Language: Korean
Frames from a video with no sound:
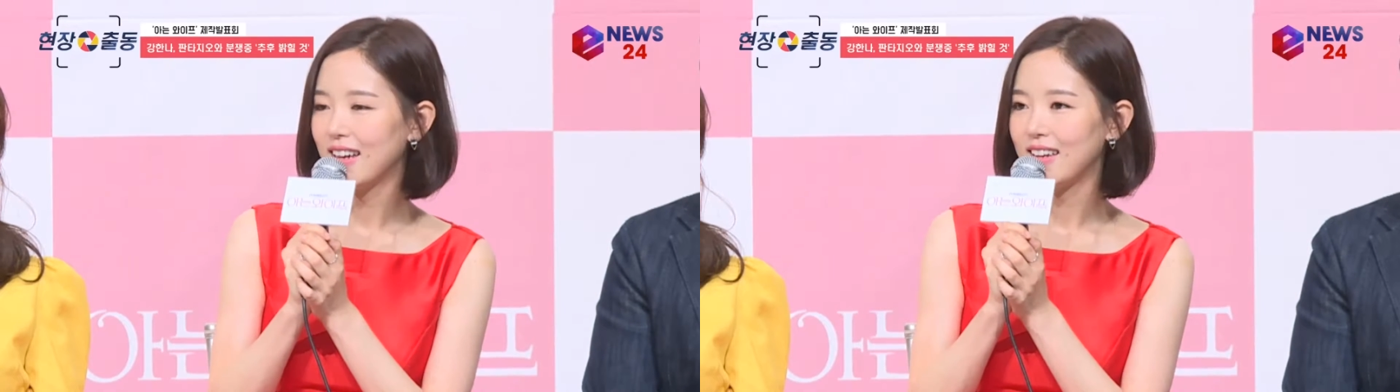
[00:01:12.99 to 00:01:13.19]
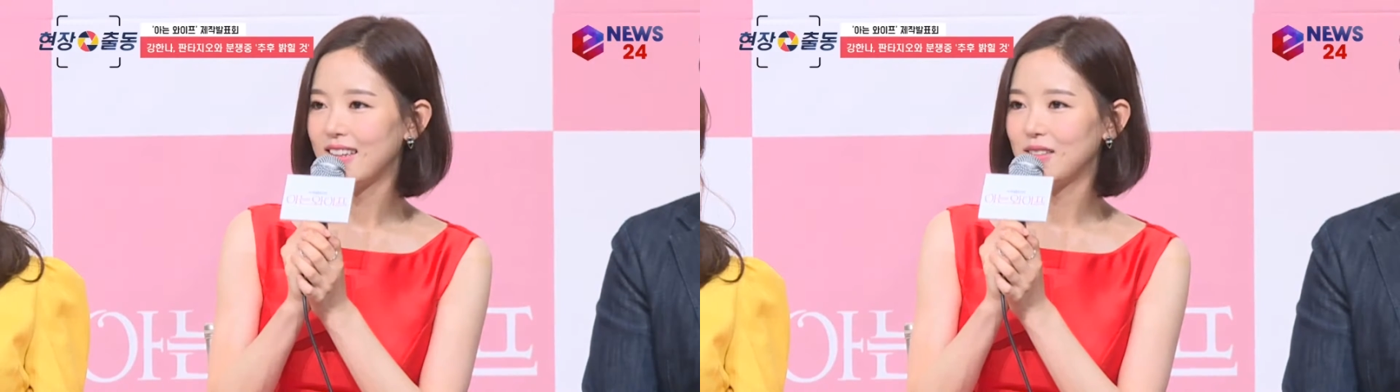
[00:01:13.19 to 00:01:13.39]

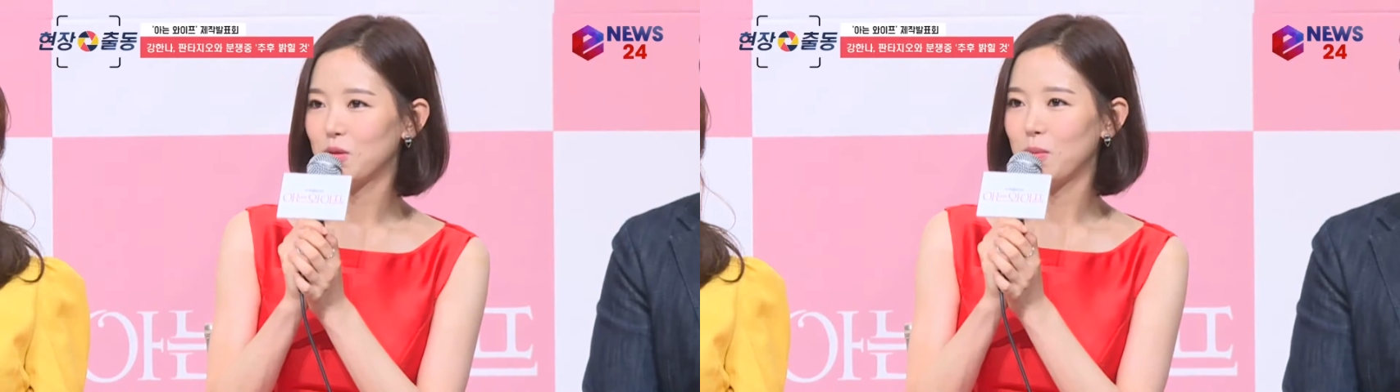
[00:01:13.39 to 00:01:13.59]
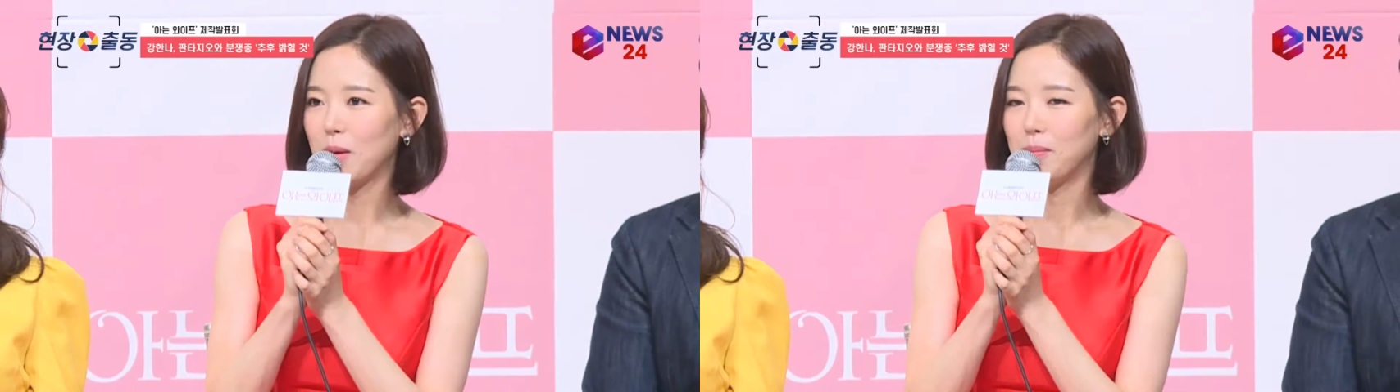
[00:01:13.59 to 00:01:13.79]
다행히
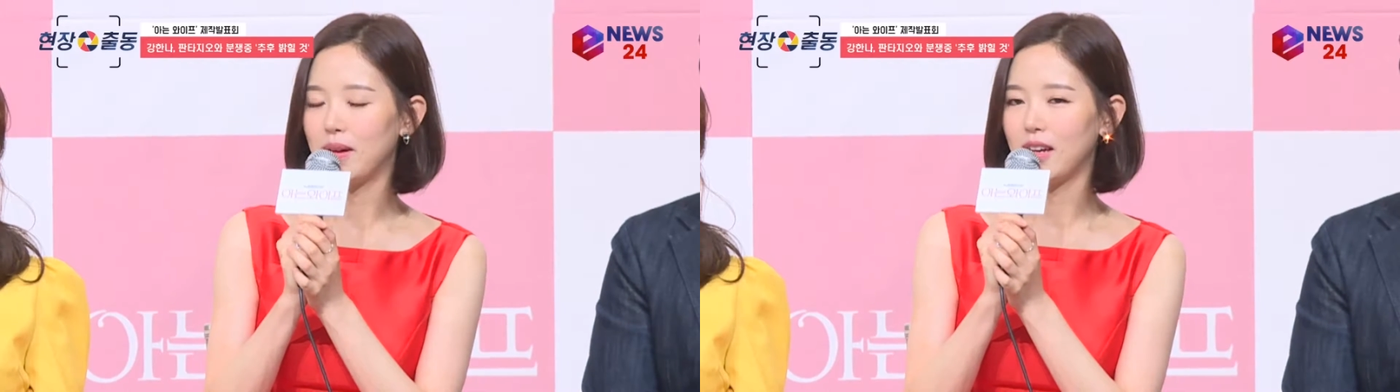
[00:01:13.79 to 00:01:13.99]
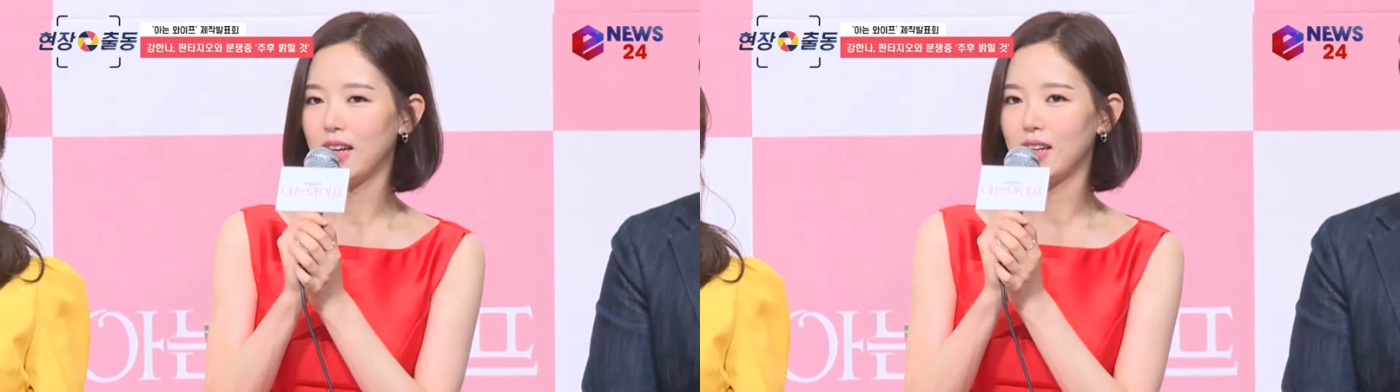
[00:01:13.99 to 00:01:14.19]
좀
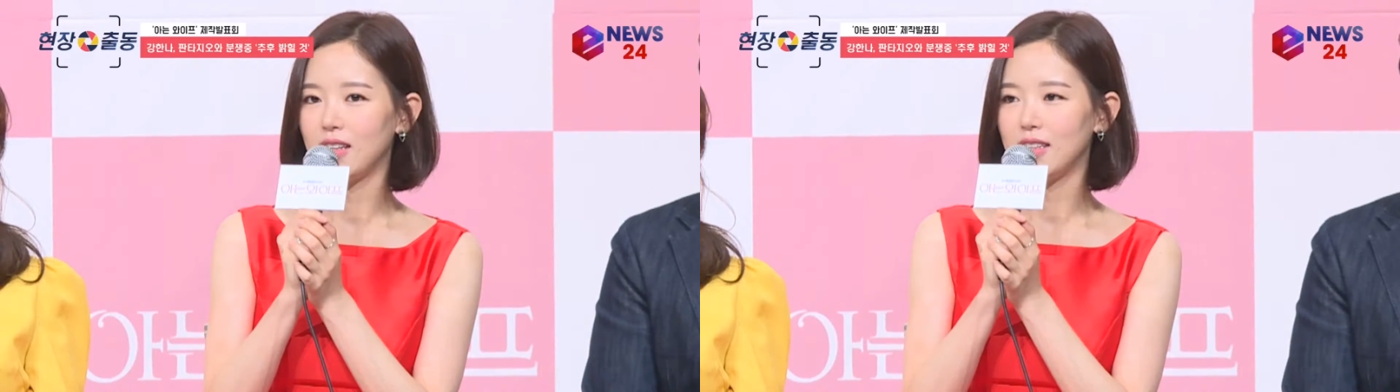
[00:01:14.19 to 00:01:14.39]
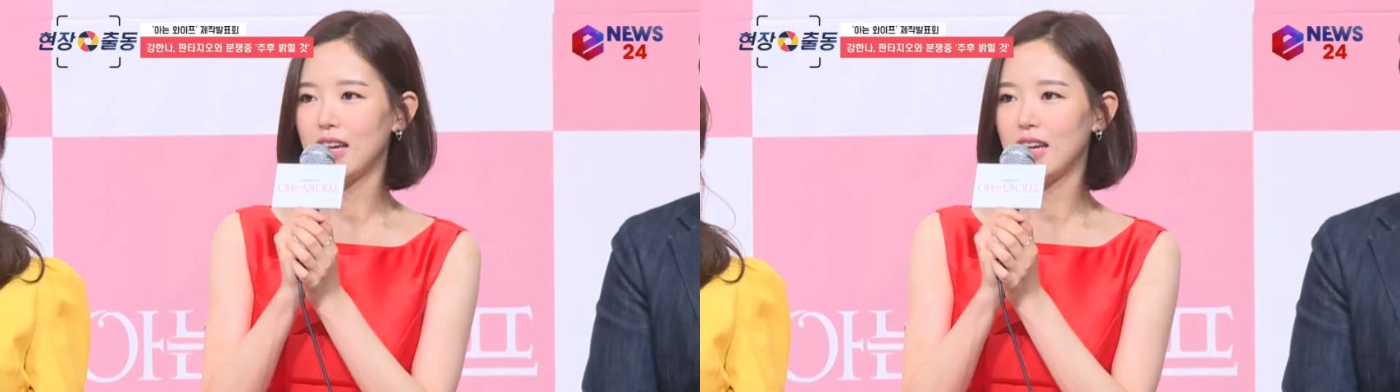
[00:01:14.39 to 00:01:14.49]
앞에